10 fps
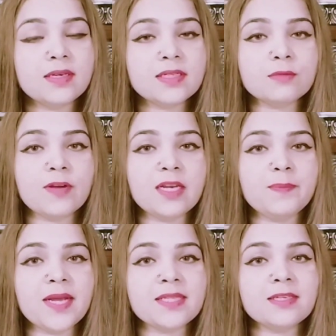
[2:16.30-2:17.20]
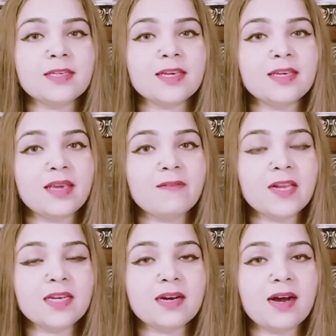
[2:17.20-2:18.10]
इस वाली पेंसिल की ये
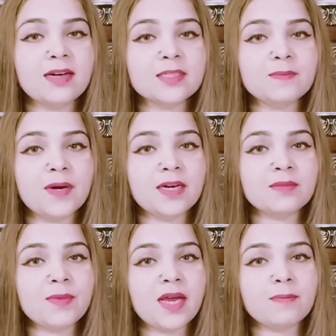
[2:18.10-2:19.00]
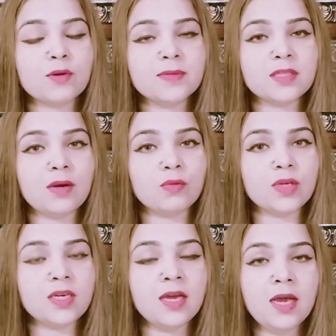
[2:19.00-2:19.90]
वाली ख़ास बात मैं आपको
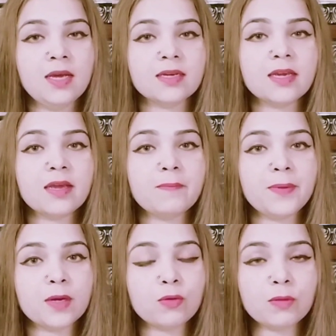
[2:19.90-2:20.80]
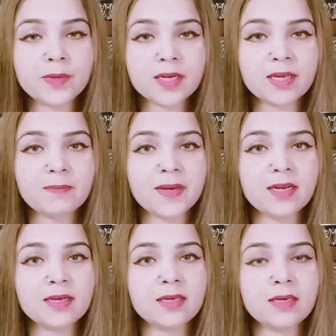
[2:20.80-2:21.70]
बताऊंगी कि ये बिल्कुल भी नहीं
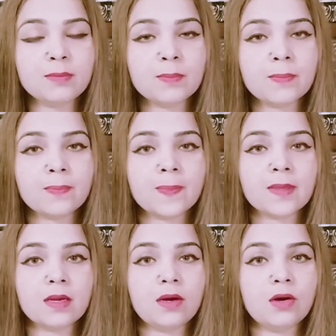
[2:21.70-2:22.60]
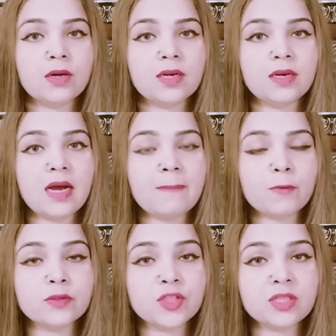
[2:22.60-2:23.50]
फैलेगी और
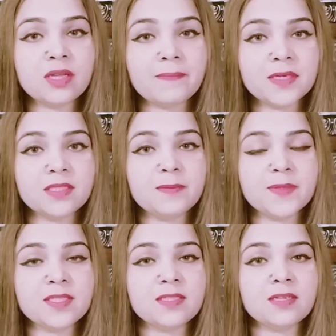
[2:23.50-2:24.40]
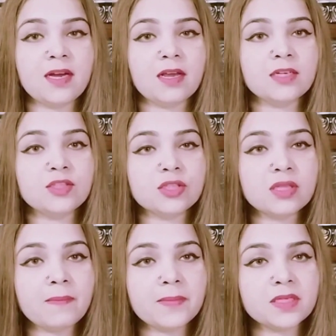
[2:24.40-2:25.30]
आपको जितना मर्जी पसीना आएगा
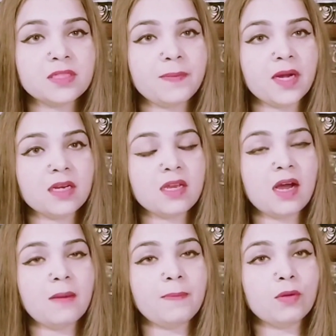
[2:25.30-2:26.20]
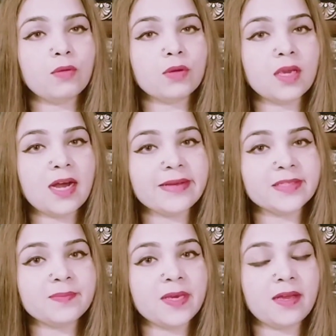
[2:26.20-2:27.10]
जितना मर्जी पानी आप लोगों की
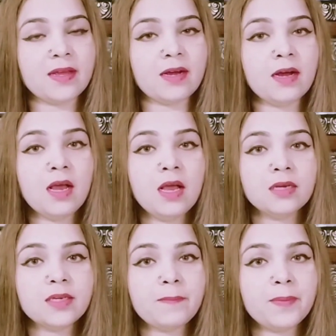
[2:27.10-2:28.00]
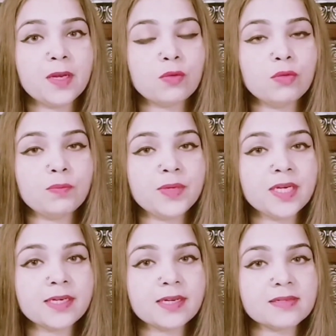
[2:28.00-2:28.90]
आइज़ में आएगा ये बिल्कुल
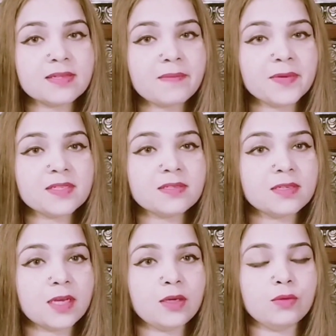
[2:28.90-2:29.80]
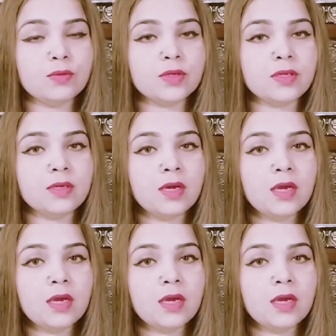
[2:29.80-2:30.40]
भी टस से मस नहीं होगी